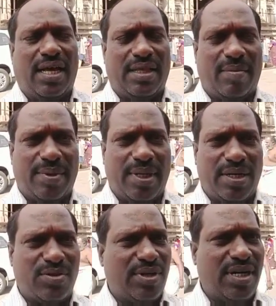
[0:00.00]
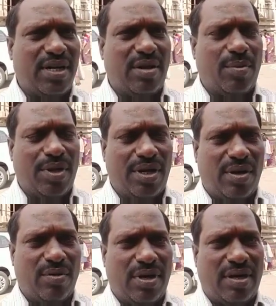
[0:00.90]
அந்த மெத்தில் சொல்லிட்டீங்கன்னா
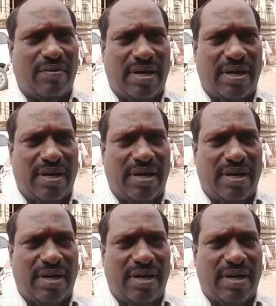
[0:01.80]
முதல்ல உங்கள்